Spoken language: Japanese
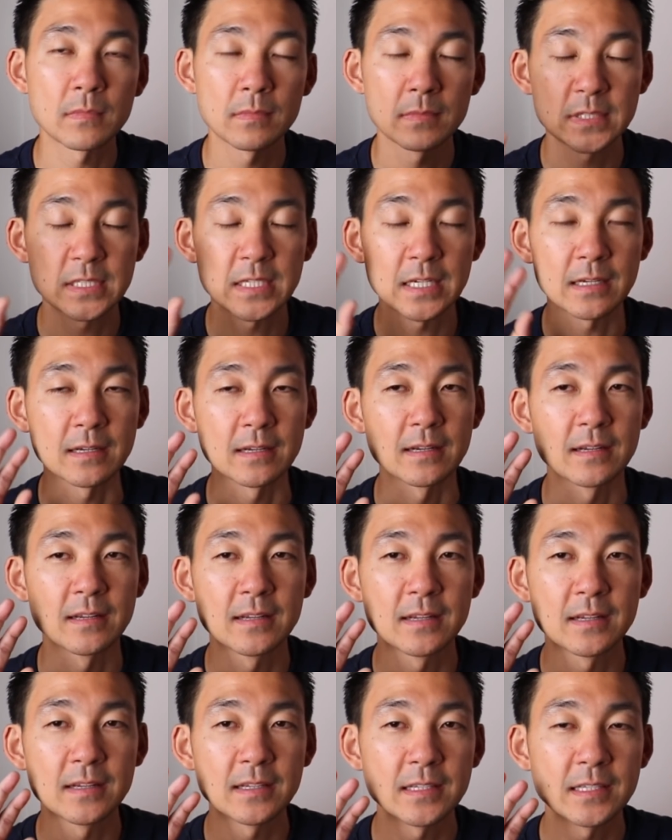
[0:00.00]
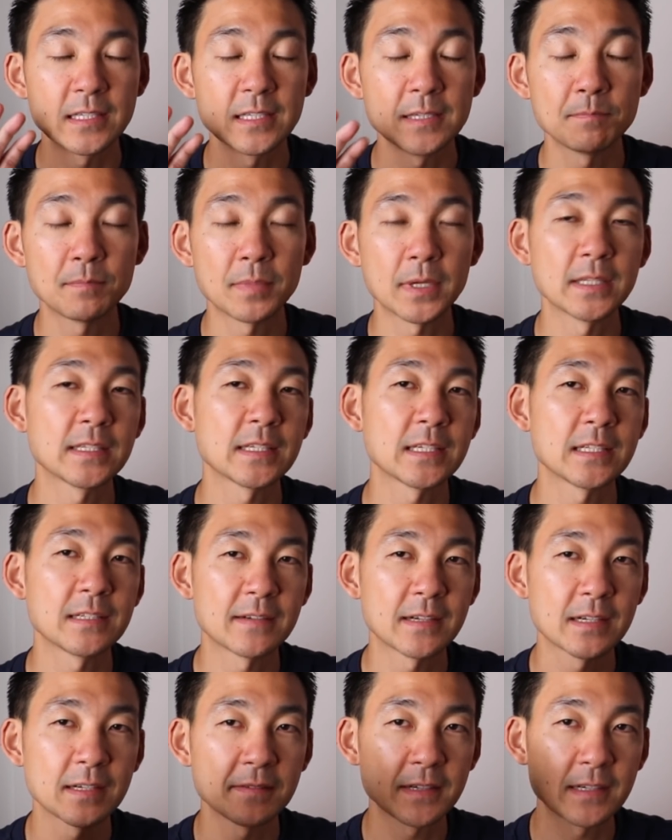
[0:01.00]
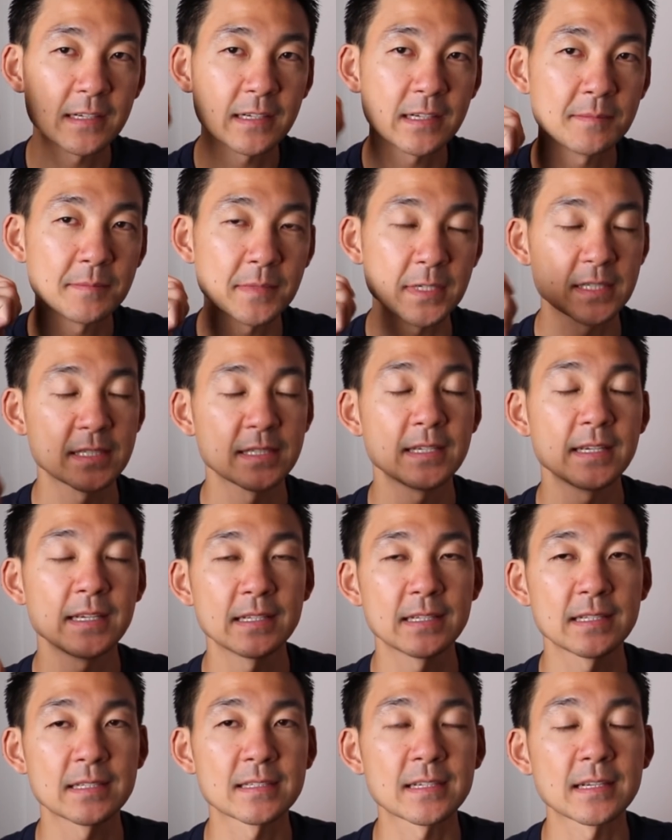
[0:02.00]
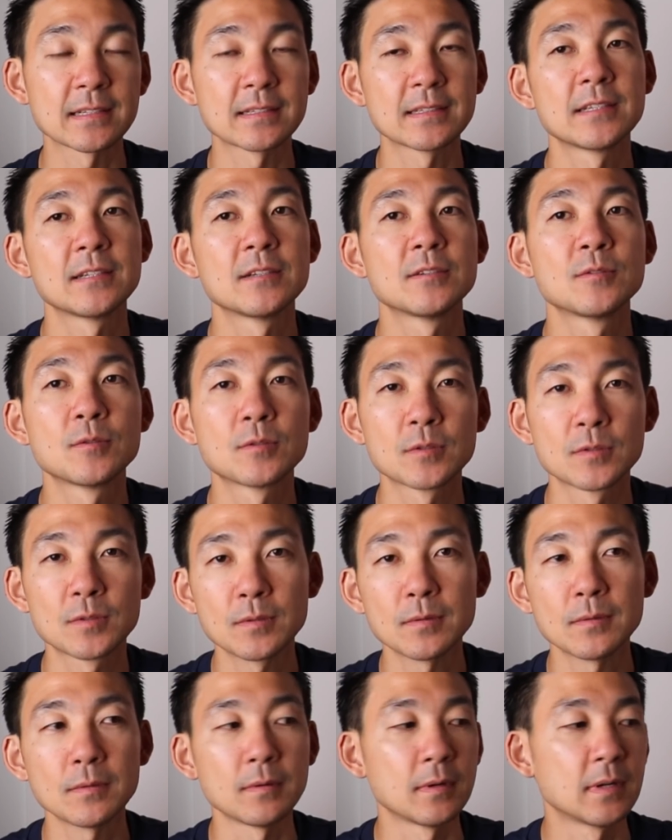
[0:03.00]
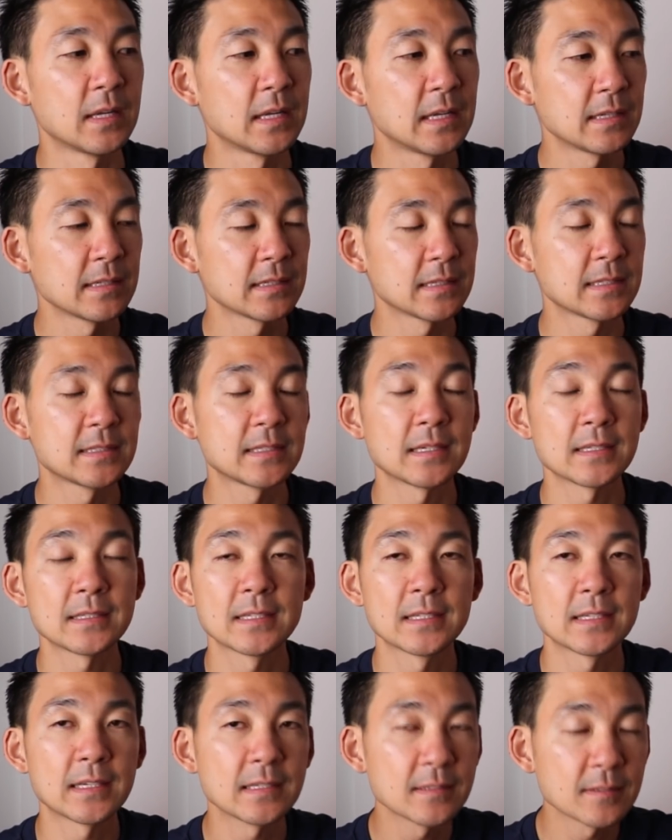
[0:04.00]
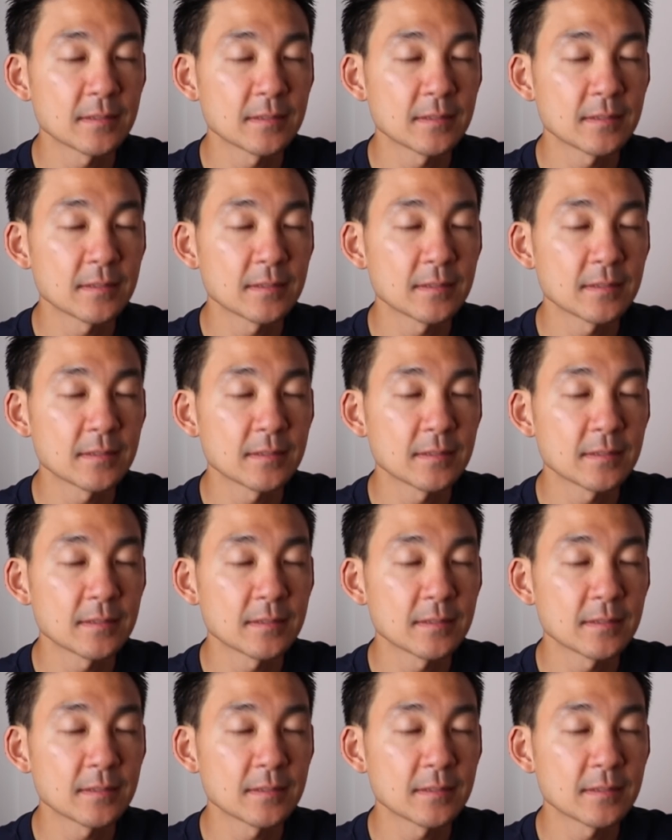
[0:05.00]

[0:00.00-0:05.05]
じゃあ一般的に我々が今紙幣で使っているドルとテザーって何